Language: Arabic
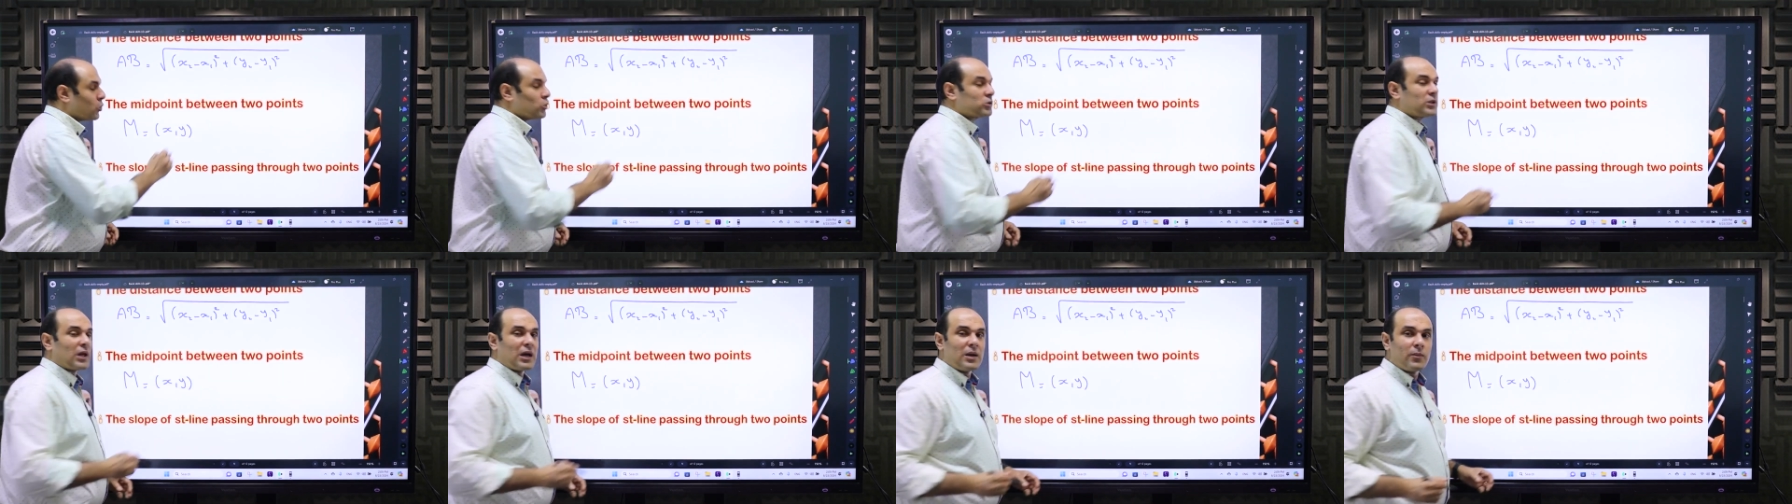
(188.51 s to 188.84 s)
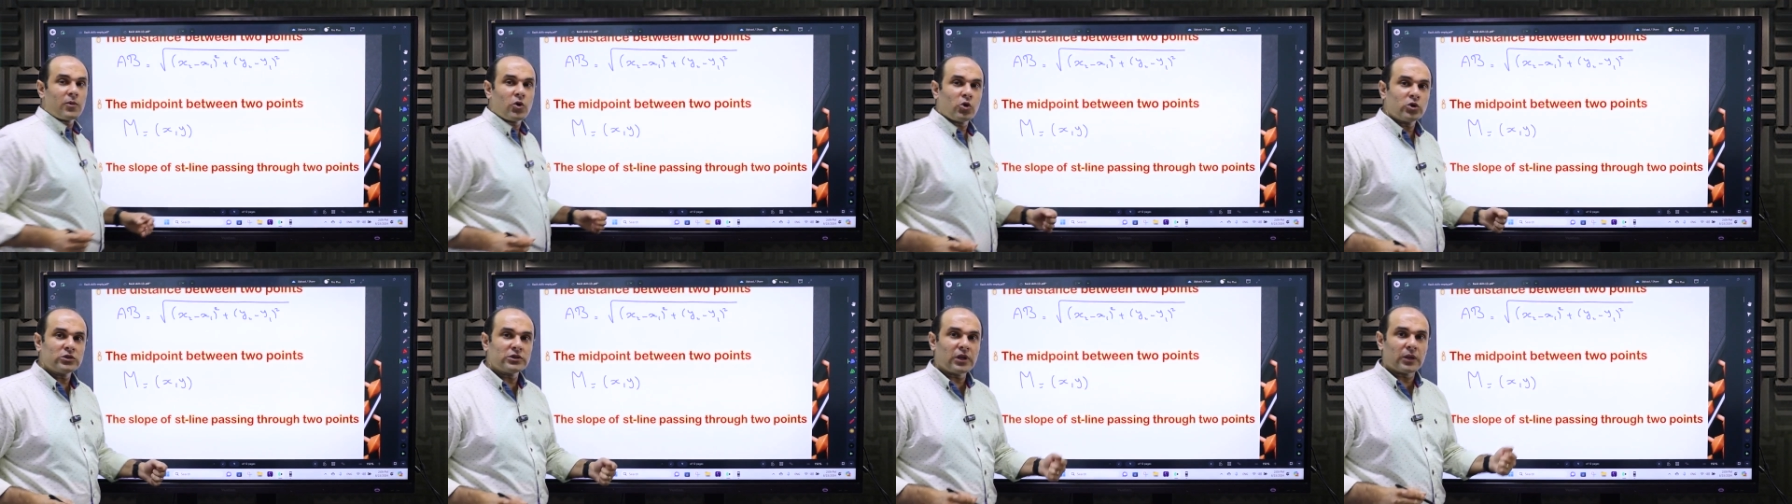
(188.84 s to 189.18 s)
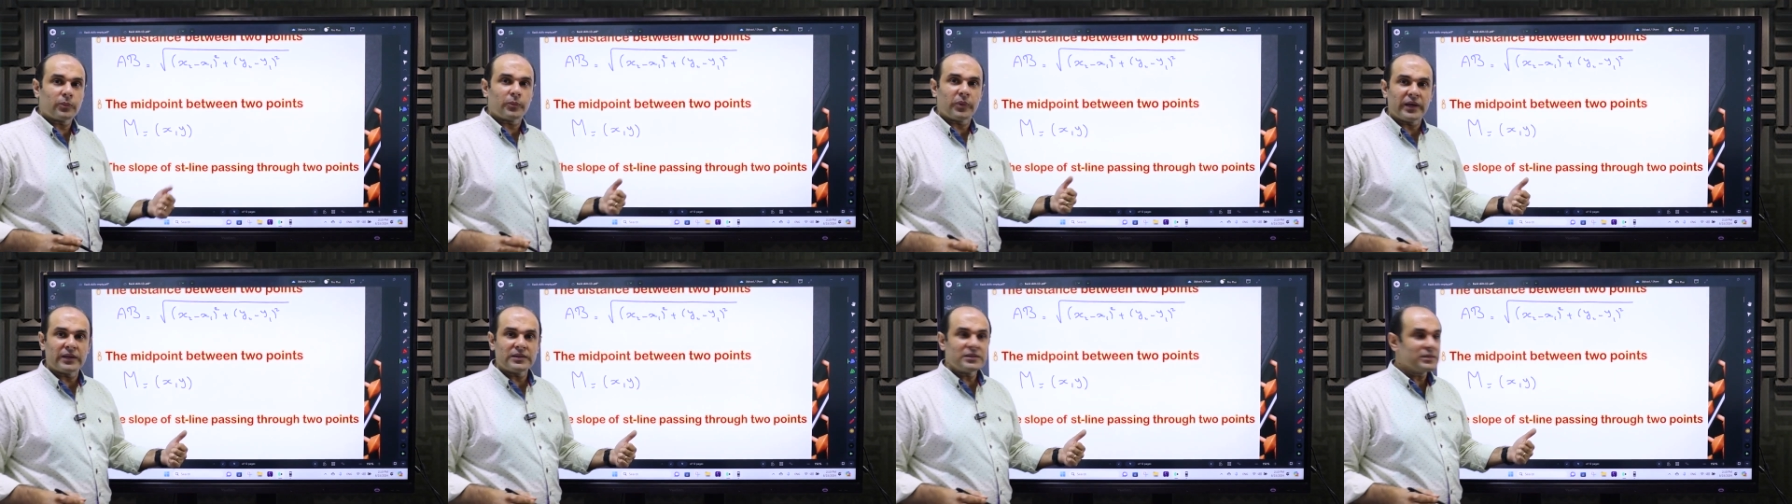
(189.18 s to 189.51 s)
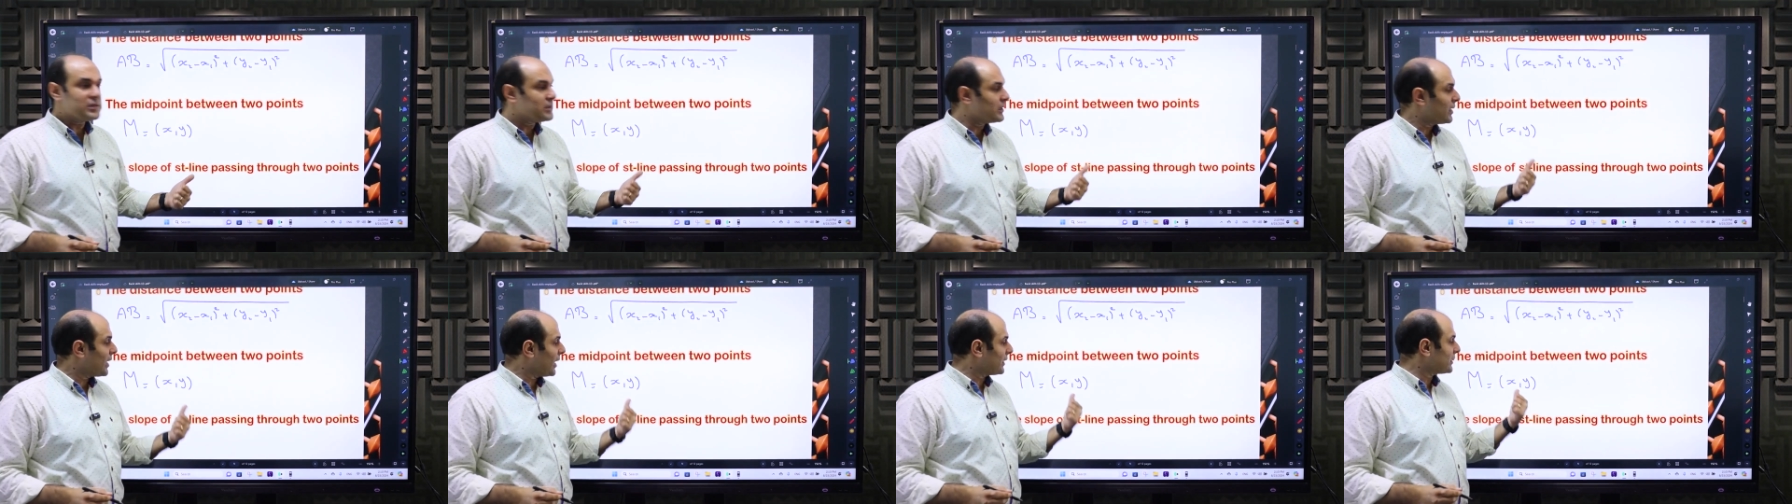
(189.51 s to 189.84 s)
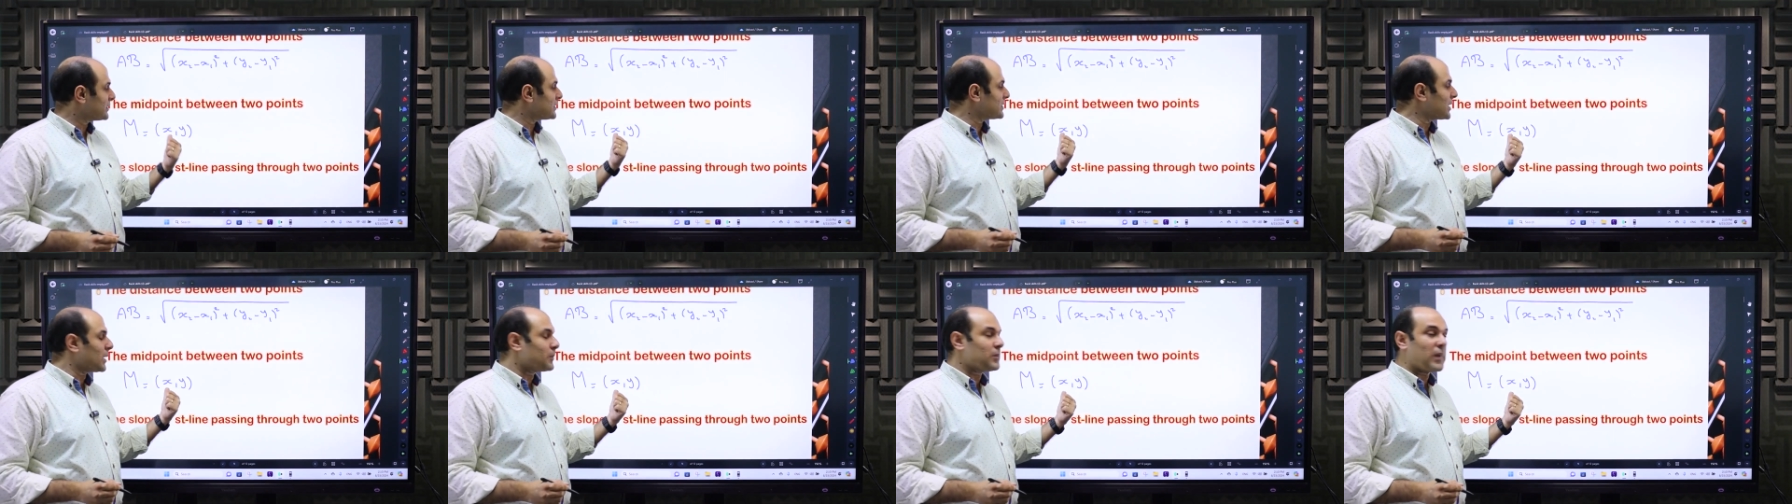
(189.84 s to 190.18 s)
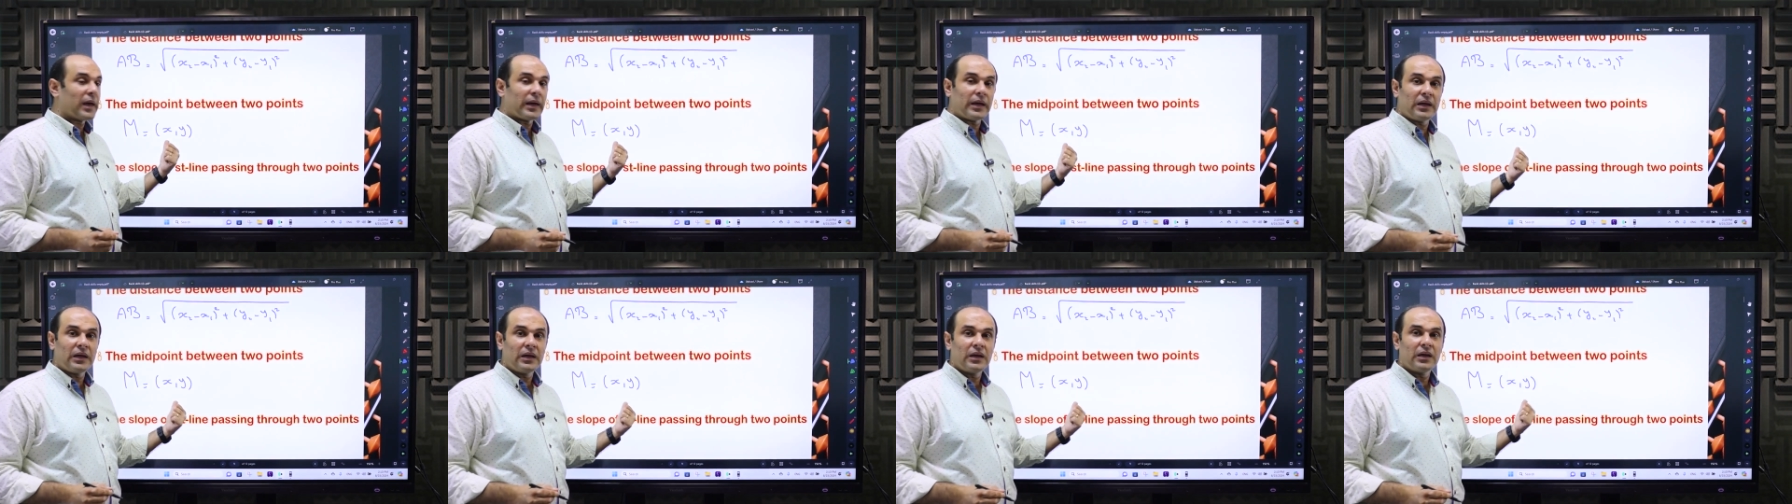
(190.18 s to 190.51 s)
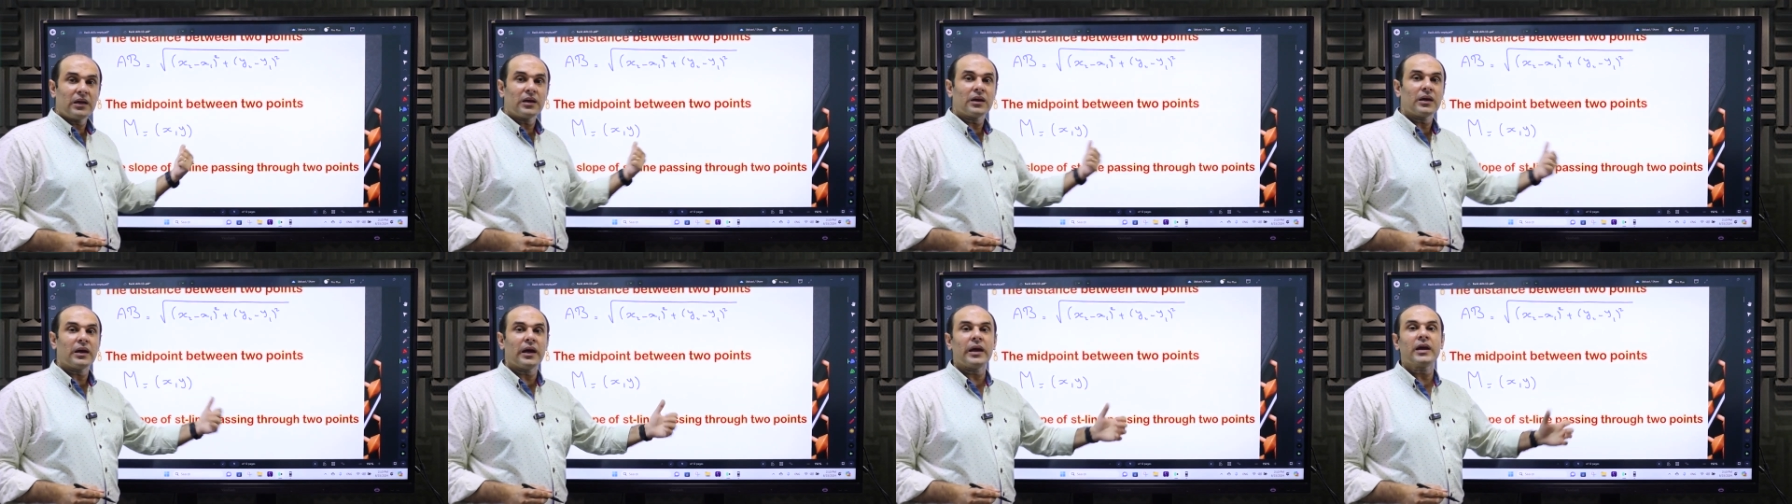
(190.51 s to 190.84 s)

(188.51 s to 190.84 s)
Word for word: وطالما اوردر بير هتسمى ايه؟